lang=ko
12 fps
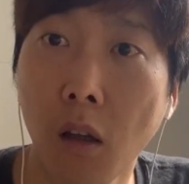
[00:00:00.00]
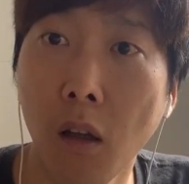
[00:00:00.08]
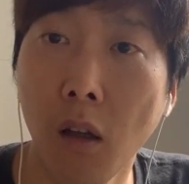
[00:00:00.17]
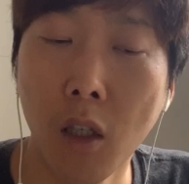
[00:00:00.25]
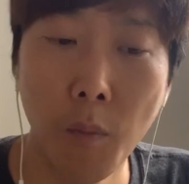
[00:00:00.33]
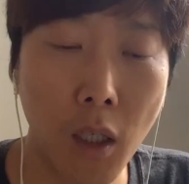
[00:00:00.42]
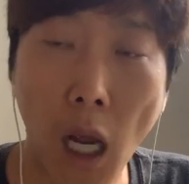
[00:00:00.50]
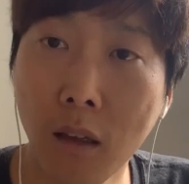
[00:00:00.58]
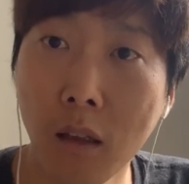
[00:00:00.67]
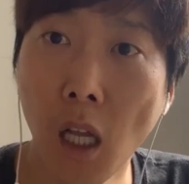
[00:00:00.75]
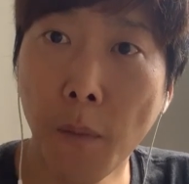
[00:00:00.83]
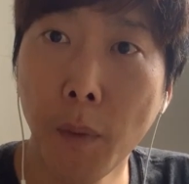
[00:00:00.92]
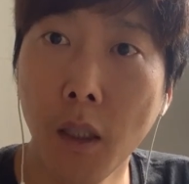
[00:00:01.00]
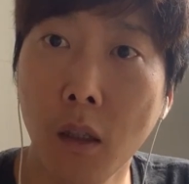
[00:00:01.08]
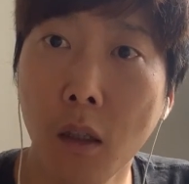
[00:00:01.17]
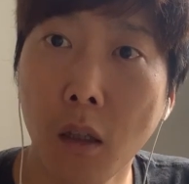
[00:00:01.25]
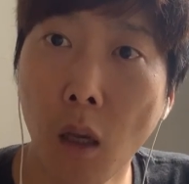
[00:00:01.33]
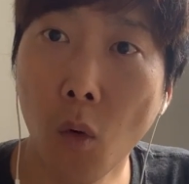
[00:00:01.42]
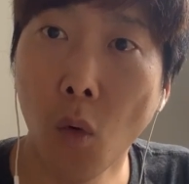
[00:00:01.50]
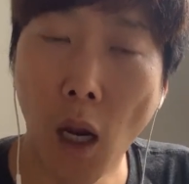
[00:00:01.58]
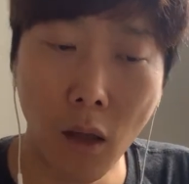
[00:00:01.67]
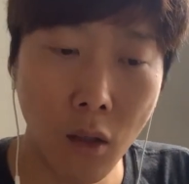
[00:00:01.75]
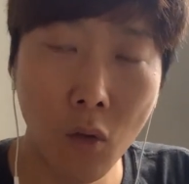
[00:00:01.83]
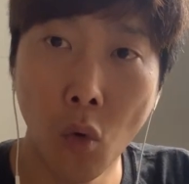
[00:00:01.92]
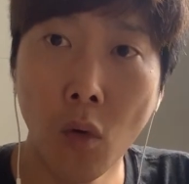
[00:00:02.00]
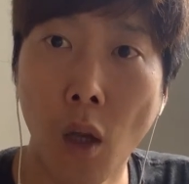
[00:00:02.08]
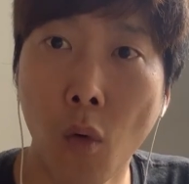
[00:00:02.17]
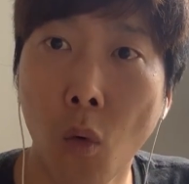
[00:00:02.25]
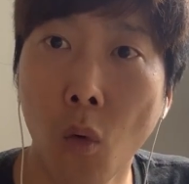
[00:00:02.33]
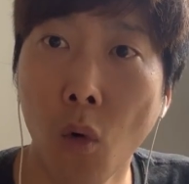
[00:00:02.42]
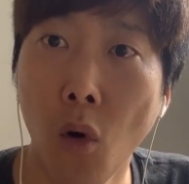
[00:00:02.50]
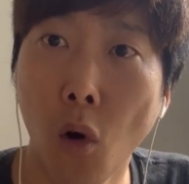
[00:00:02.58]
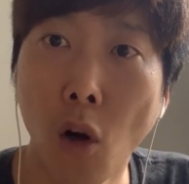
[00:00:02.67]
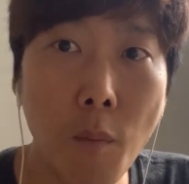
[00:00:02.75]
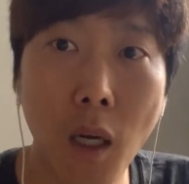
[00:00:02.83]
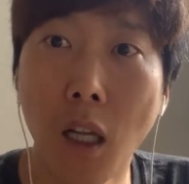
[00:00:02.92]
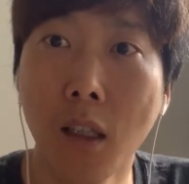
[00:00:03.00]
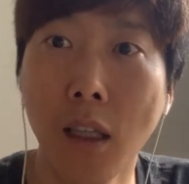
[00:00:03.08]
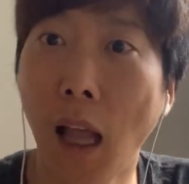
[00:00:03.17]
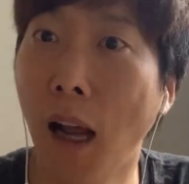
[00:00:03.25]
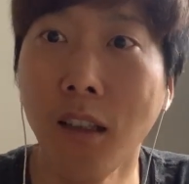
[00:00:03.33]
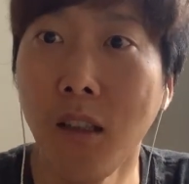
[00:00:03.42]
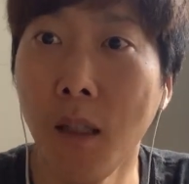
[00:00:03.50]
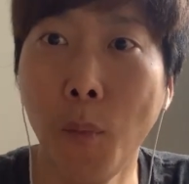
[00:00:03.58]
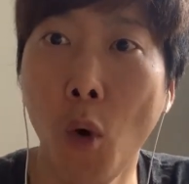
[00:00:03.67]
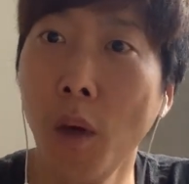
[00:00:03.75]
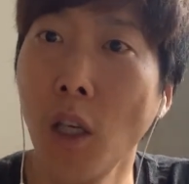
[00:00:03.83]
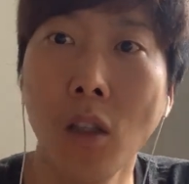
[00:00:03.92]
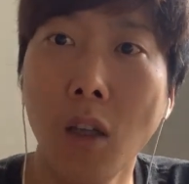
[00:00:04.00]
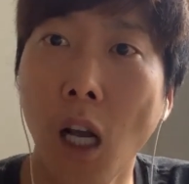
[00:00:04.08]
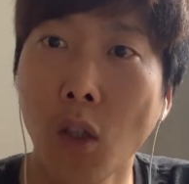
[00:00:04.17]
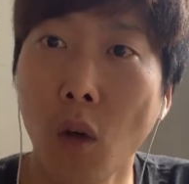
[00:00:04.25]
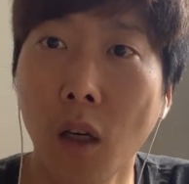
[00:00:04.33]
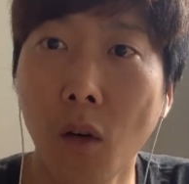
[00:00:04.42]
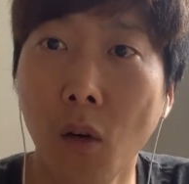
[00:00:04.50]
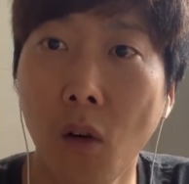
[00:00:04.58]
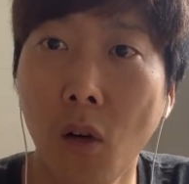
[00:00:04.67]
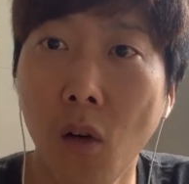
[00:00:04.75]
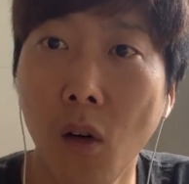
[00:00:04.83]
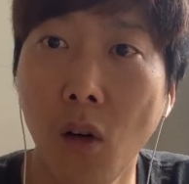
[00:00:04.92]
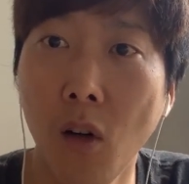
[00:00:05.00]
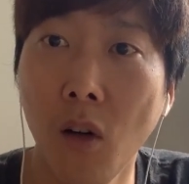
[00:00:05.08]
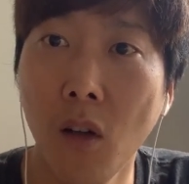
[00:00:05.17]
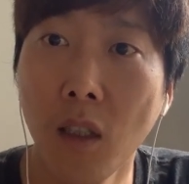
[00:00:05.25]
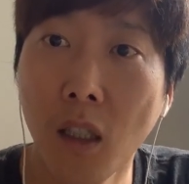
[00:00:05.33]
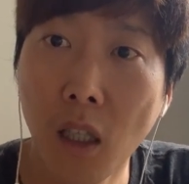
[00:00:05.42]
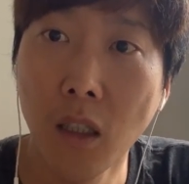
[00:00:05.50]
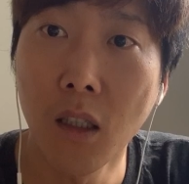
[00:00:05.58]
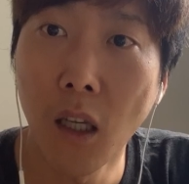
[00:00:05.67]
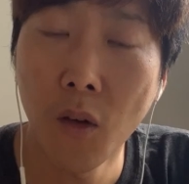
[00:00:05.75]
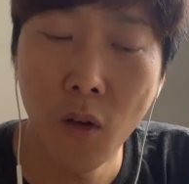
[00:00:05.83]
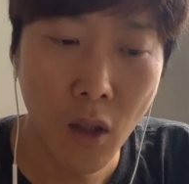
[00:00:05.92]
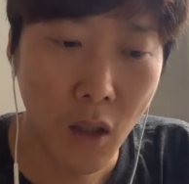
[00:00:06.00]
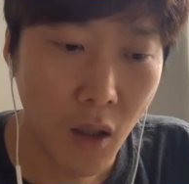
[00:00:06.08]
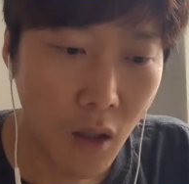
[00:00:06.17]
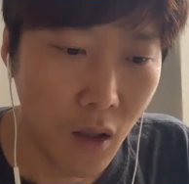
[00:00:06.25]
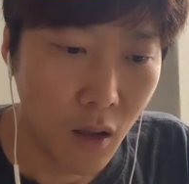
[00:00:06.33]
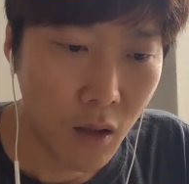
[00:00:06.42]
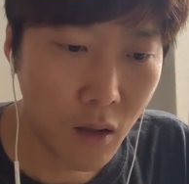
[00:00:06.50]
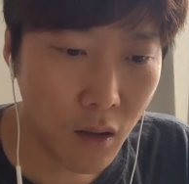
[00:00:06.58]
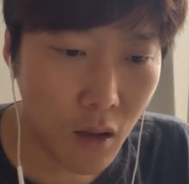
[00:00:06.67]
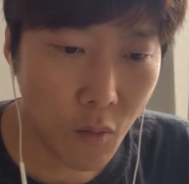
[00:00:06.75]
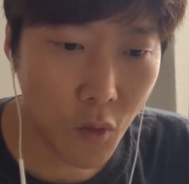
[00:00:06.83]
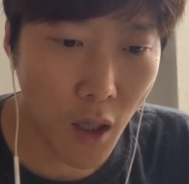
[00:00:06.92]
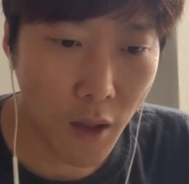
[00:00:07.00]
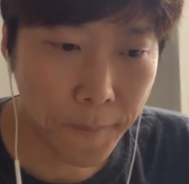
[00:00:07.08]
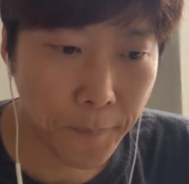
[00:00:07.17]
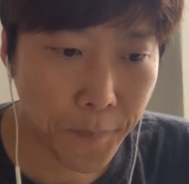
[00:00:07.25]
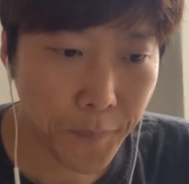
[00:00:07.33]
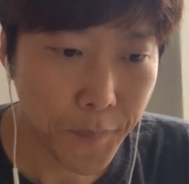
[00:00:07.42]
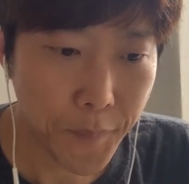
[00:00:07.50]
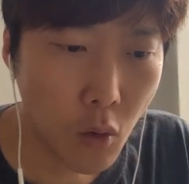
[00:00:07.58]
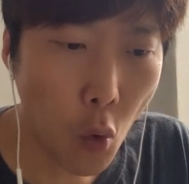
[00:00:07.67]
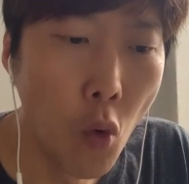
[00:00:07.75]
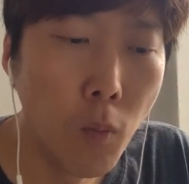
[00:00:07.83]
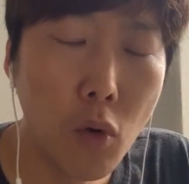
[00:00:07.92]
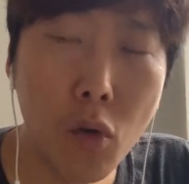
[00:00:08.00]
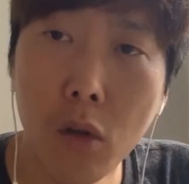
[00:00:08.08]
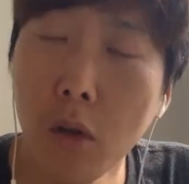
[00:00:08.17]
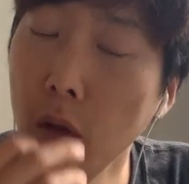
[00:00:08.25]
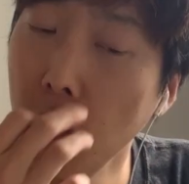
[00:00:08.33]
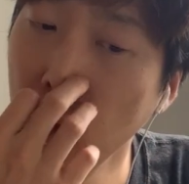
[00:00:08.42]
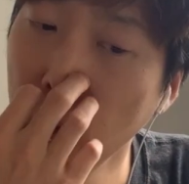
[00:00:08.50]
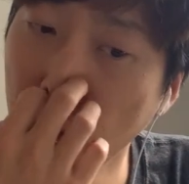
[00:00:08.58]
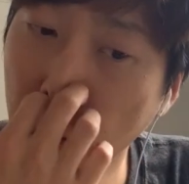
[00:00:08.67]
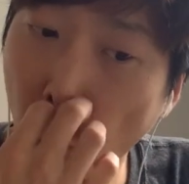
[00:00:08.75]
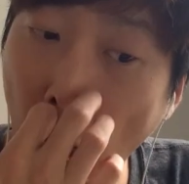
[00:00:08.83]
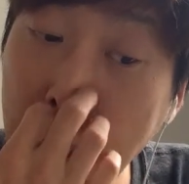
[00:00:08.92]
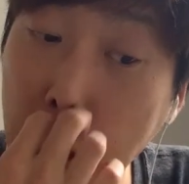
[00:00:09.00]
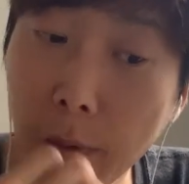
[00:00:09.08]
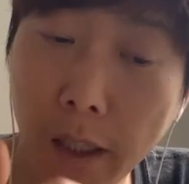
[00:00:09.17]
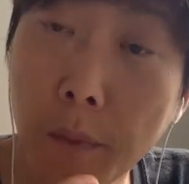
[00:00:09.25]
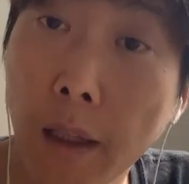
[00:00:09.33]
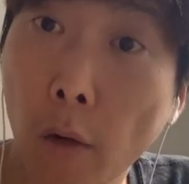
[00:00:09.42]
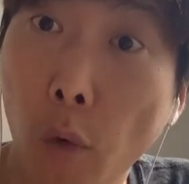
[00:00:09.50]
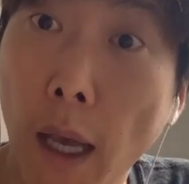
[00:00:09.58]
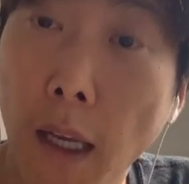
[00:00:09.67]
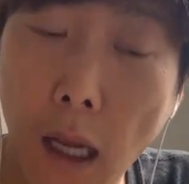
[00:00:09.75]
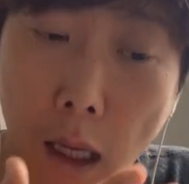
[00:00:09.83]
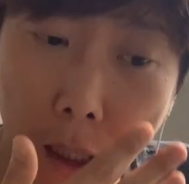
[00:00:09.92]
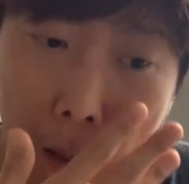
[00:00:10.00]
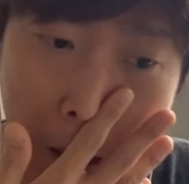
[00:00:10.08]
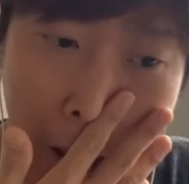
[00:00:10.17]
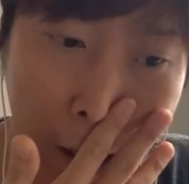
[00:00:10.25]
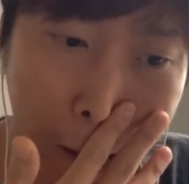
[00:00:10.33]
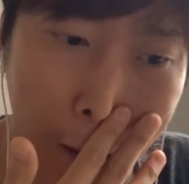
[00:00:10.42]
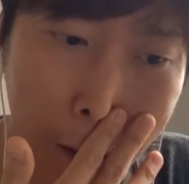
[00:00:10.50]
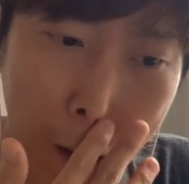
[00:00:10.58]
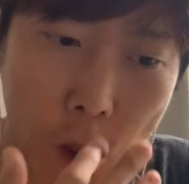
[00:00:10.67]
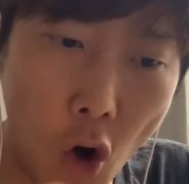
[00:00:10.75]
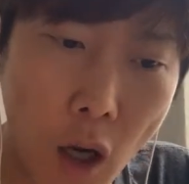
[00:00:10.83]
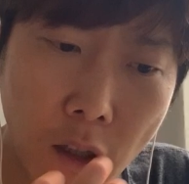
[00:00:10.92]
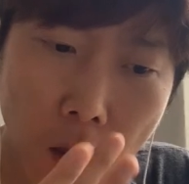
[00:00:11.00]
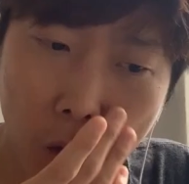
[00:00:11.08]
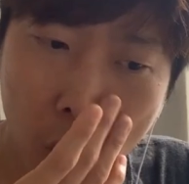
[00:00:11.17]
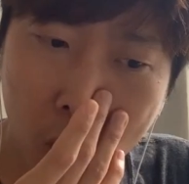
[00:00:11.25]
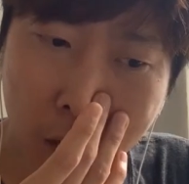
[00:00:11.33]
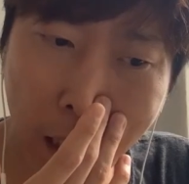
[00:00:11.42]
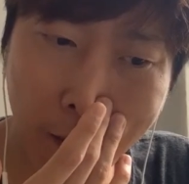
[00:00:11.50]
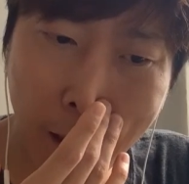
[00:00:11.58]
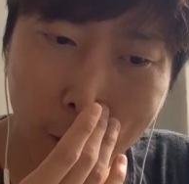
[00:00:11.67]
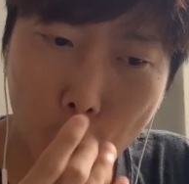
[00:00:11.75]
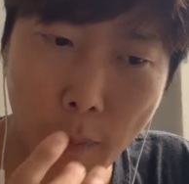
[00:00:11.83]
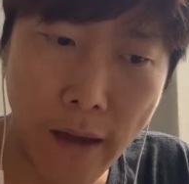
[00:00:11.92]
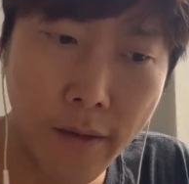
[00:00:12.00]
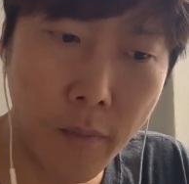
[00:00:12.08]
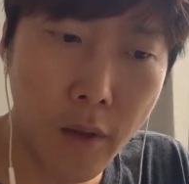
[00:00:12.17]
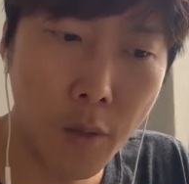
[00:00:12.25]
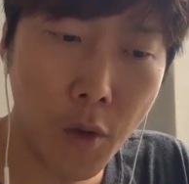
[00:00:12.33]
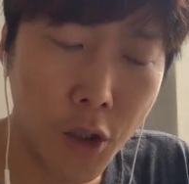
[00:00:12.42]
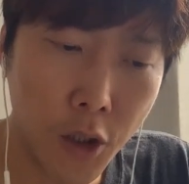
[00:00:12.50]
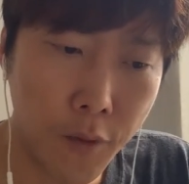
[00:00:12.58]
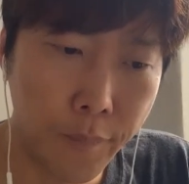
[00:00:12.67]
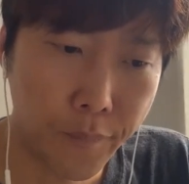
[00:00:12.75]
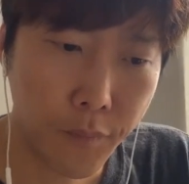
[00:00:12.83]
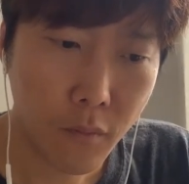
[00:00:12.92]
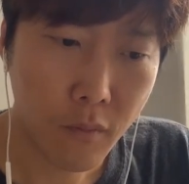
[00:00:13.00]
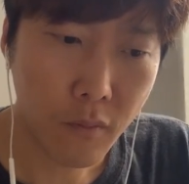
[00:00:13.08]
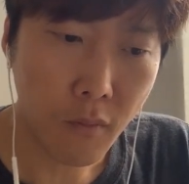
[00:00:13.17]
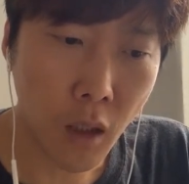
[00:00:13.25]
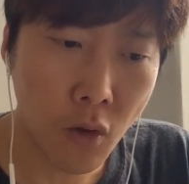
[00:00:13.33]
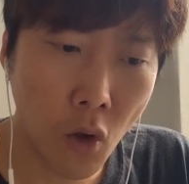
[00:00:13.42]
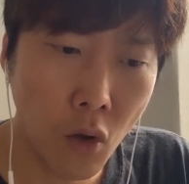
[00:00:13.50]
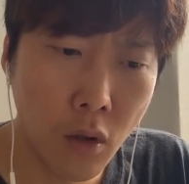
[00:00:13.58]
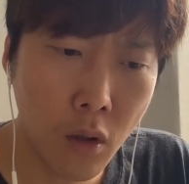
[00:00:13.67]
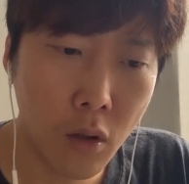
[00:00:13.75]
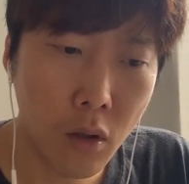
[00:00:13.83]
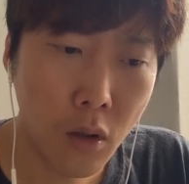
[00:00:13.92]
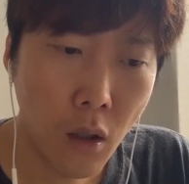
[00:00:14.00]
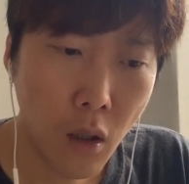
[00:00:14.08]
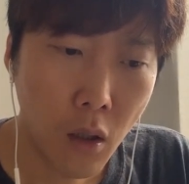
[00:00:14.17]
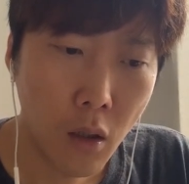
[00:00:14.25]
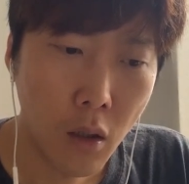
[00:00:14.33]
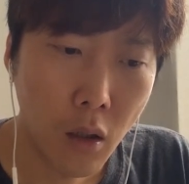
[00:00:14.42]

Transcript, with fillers: 예. 그러면 같은 학비 내고 같은 돈 내고 얼마나 다른 인포메이션을 가져와요. 이해되시나요? 그렇기 때문에 공부를 관심 있으면 계속 해라. 저 같은 경우는 제가 살짝 말씀드리면은 저는